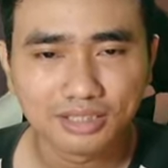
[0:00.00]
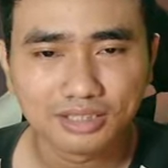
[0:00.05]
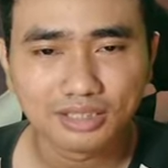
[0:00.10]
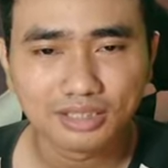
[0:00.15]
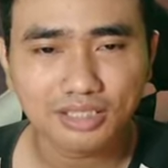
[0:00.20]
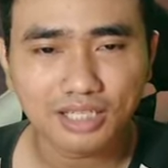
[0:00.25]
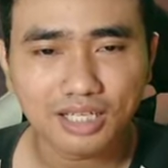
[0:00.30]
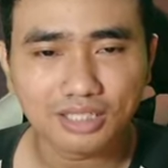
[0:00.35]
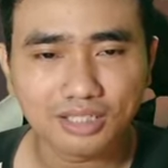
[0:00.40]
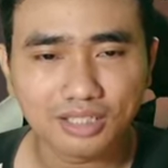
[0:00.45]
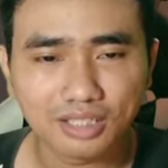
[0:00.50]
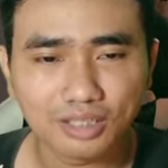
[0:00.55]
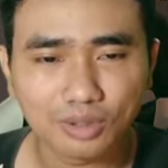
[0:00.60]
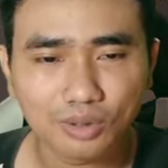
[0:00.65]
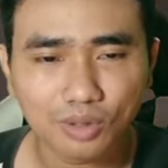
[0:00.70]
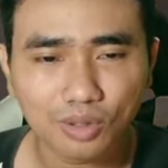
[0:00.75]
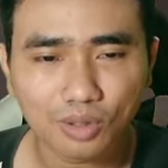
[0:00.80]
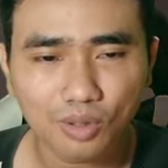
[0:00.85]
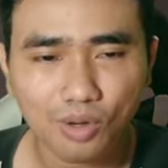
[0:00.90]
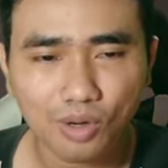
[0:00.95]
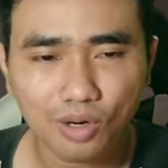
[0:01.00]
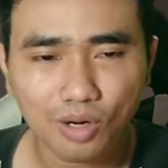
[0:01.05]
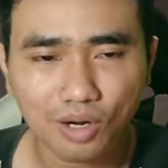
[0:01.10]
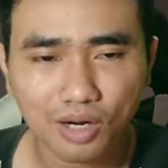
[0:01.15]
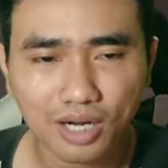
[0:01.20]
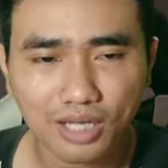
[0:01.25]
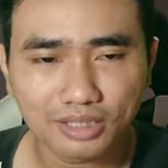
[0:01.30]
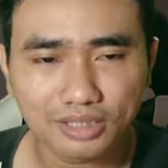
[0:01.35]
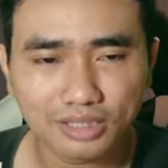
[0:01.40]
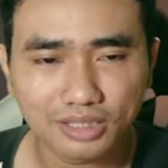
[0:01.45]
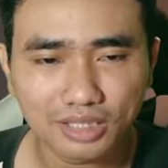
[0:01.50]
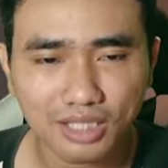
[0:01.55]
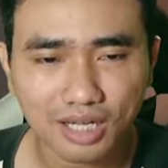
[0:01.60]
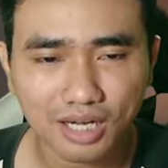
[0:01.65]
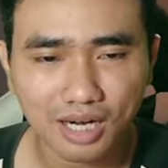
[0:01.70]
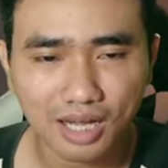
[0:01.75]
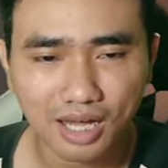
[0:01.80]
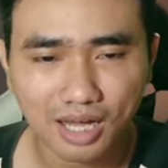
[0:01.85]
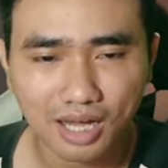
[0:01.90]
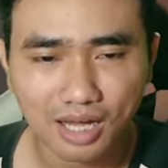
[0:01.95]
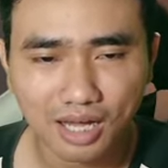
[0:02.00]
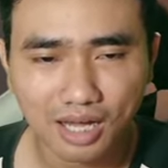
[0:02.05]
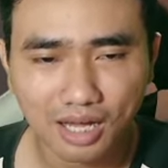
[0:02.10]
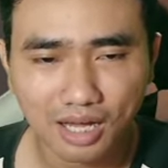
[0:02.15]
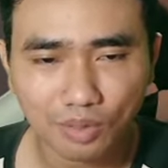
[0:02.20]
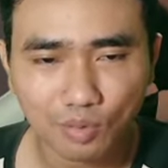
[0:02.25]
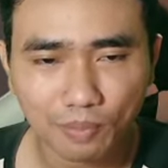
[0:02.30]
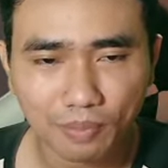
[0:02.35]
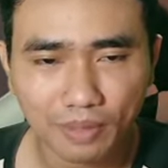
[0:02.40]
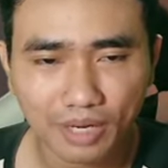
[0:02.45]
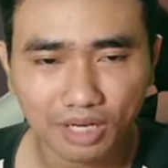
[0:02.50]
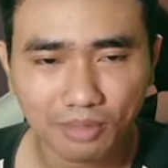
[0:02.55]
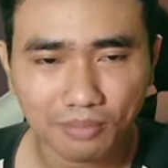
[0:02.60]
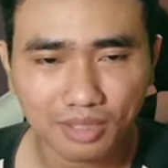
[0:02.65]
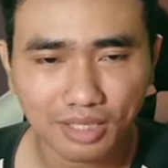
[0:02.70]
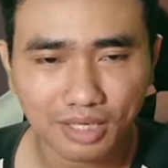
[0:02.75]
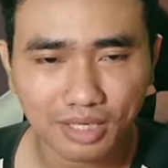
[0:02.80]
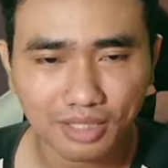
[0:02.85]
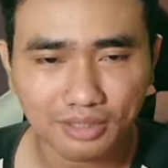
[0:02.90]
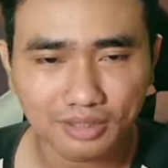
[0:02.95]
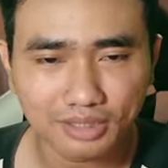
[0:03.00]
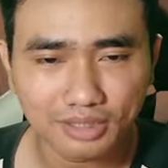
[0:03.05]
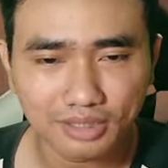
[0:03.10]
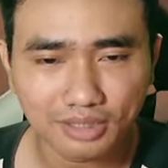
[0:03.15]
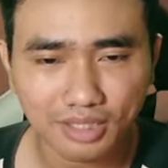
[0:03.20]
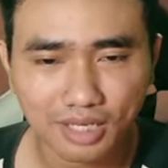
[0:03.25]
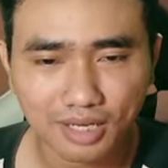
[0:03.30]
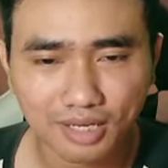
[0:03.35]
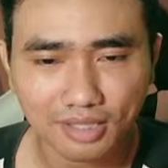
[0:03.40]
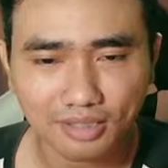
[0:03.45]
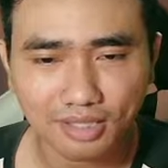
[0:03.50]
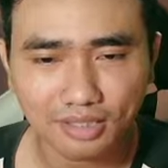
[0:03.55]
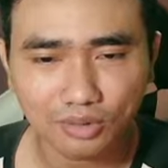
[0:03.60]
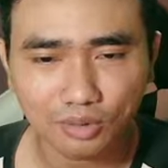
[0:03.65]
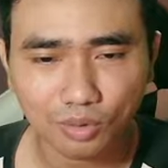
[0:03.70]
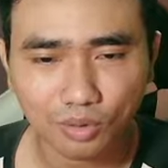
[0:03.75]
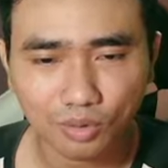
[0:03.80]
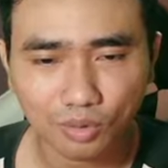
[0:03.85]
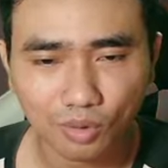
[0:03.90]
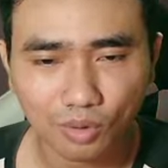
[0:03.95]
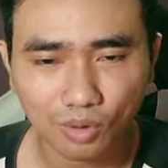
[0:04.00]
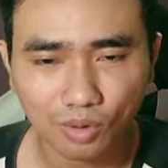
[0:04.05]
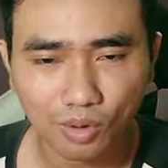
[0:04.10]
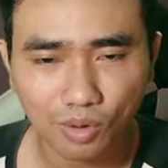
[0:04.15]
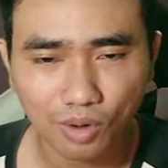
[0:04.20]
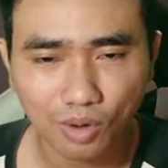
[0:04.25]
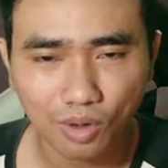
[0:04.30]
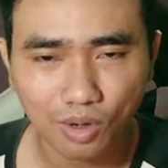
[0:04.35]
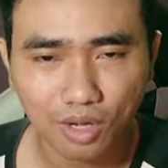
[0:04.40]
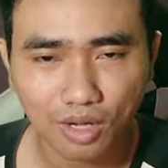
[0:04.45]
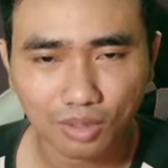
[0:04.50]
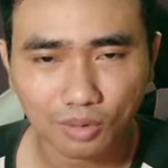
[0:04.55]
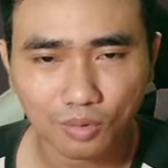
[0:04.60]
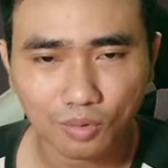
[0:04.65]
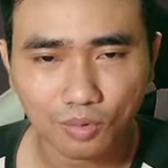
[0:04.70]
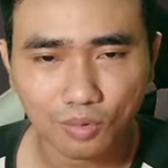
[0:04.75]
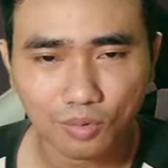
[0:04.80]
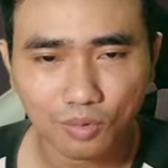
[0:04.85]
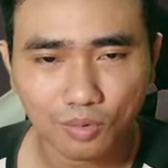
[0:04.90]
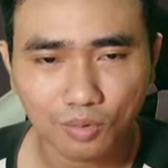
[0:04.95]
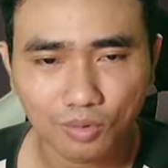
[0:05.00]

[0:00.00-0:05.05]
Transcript: Singa jangan dorong-dorong lah singa lah. Aku pengen menang di singa, jangan dorong-dorong aku.